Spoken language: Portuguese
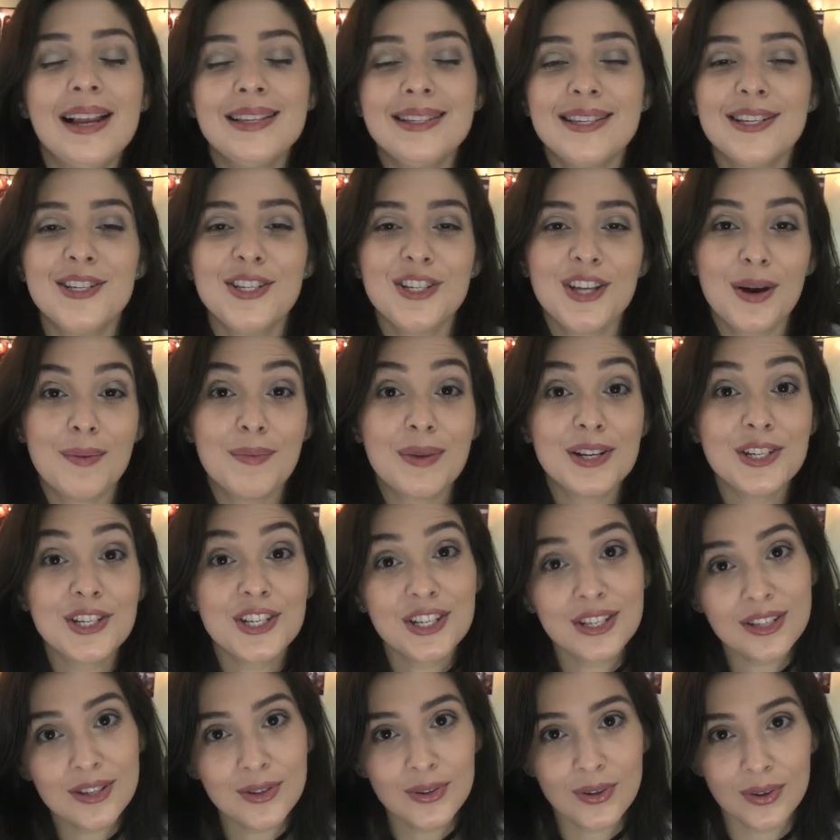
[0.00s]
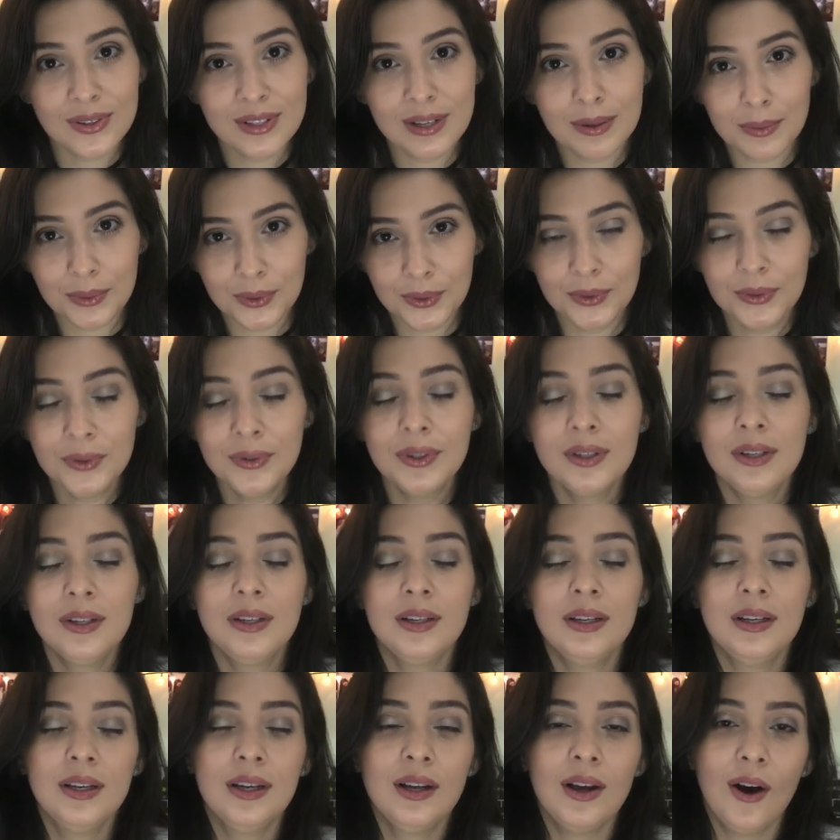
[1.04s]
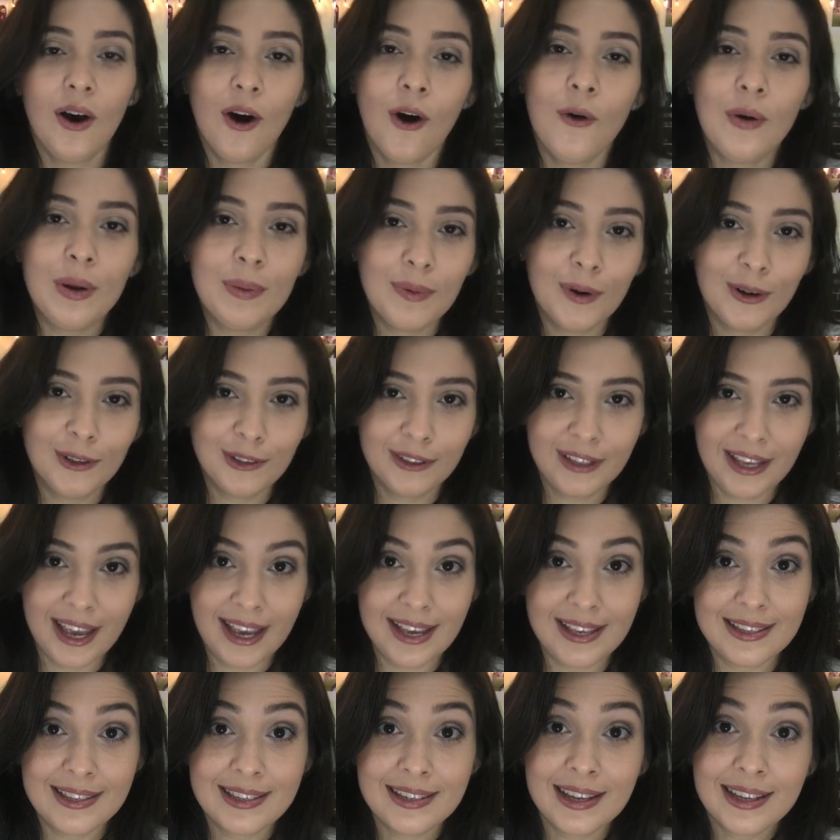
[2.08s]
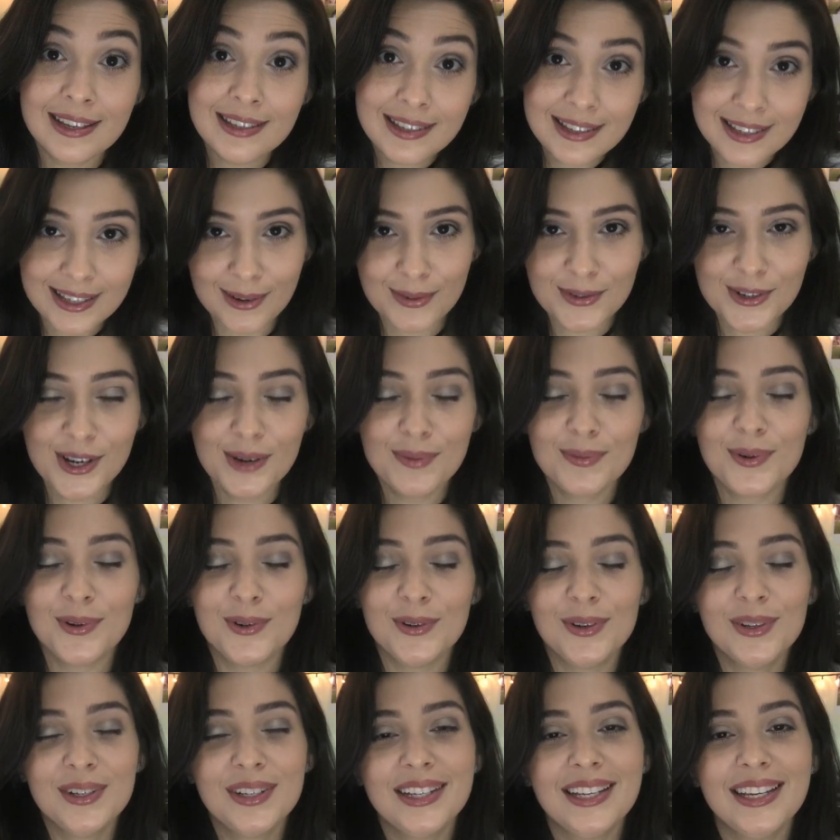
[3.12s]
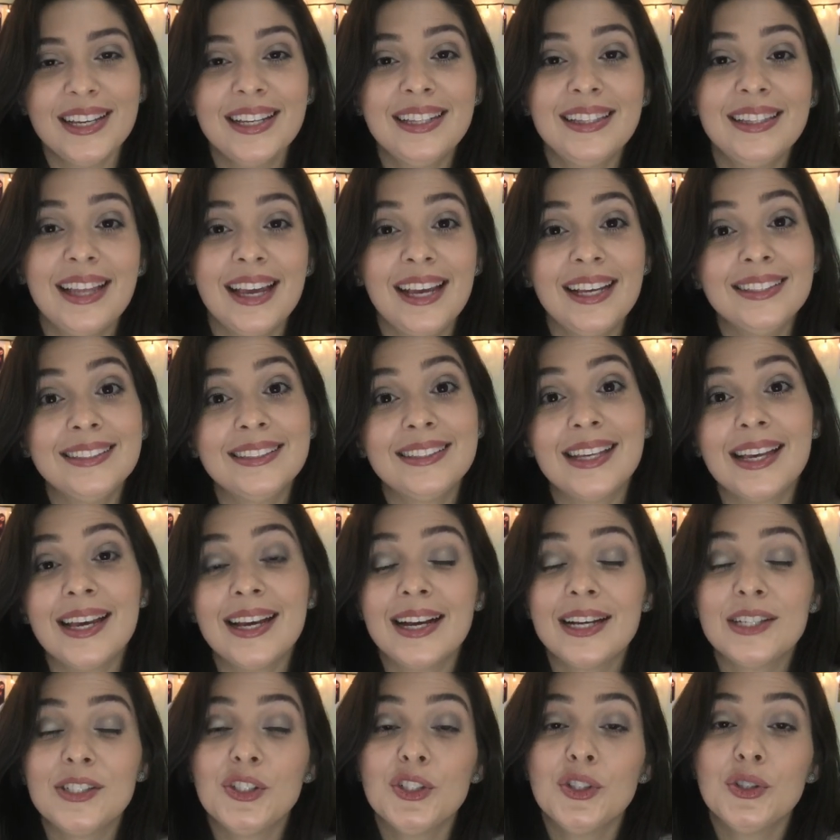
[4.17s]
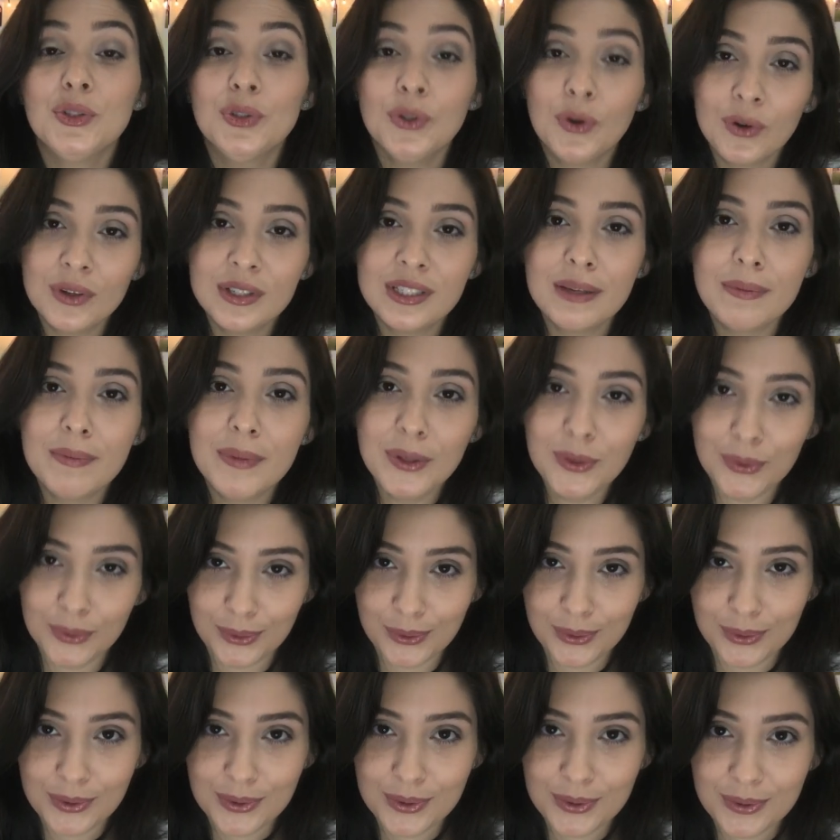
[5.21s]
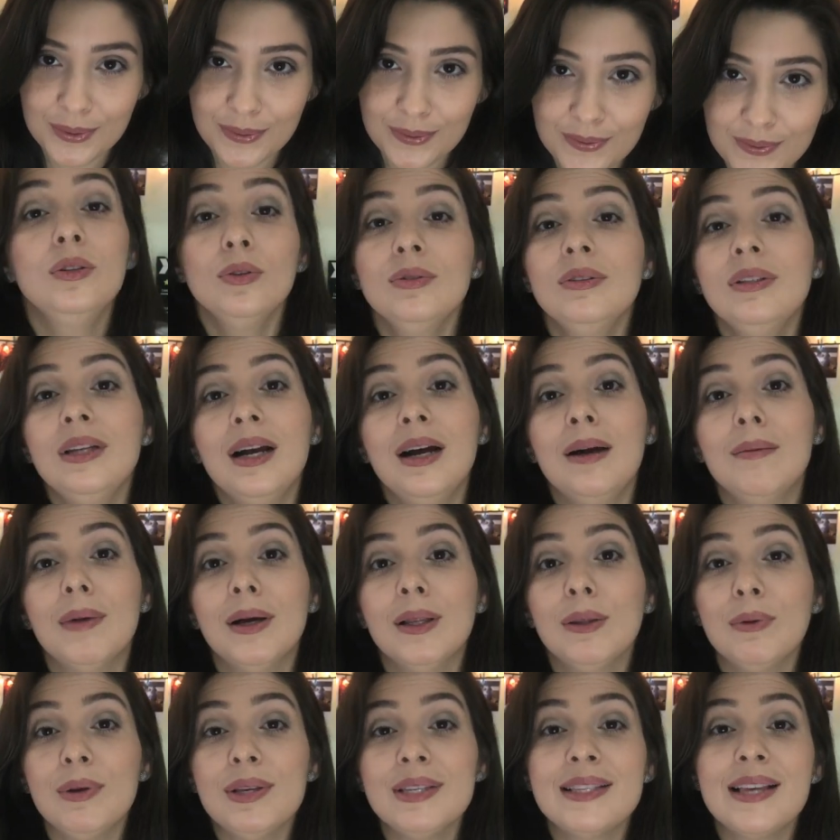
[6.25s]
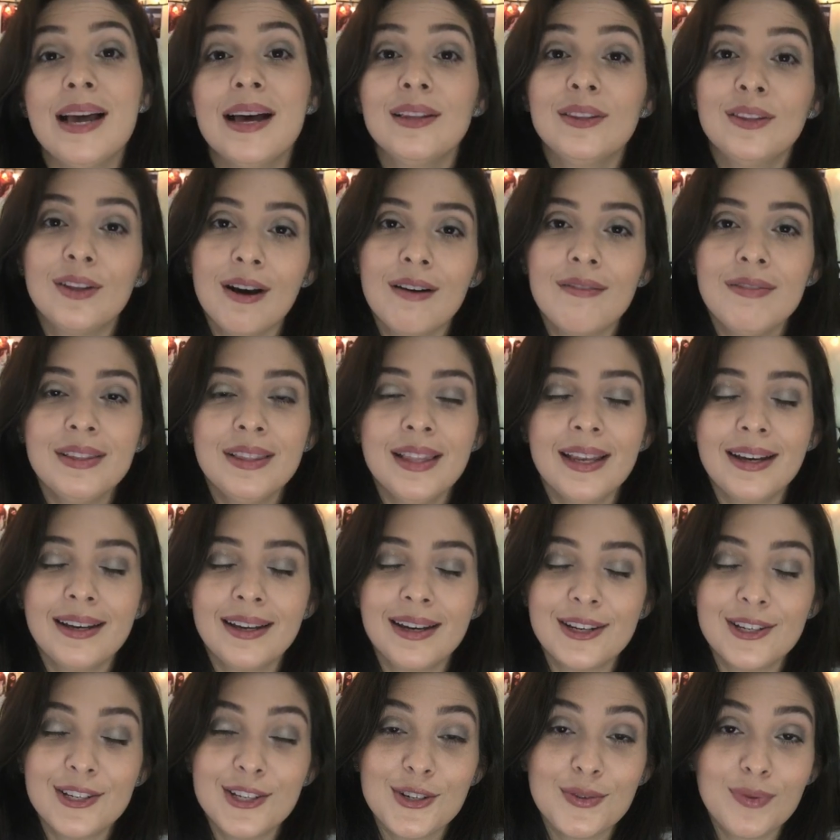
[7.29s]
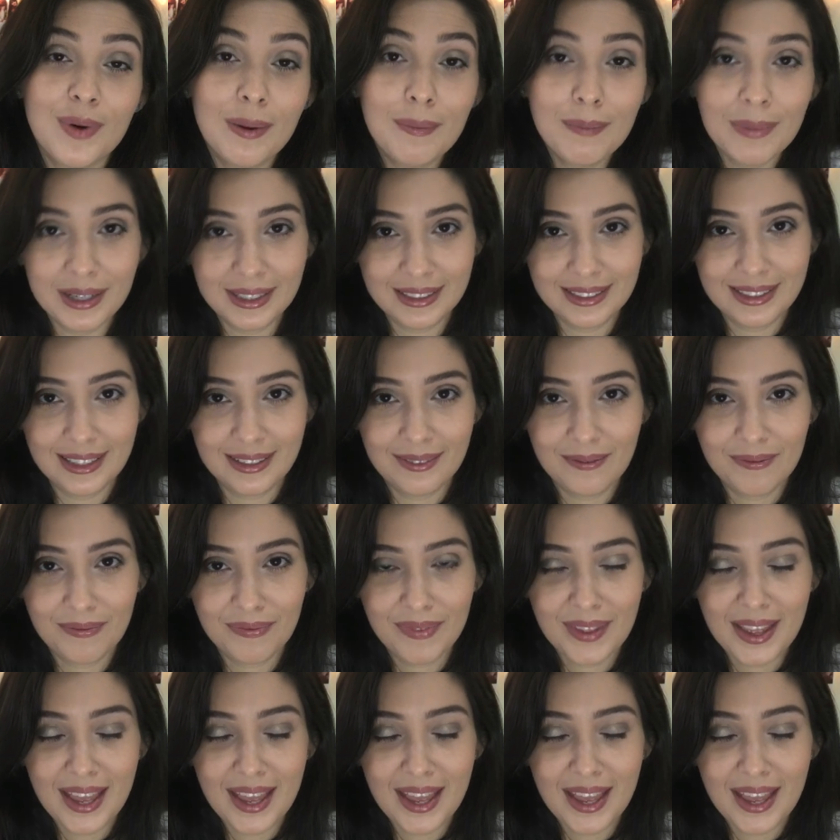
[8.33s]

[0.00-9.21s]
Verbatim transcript: Ele se chama Chanson d'amour, ou em português, Canção de Amor, e tem cerca de 12 minutos. No drama, Luiz é a nova integrante de uma banda.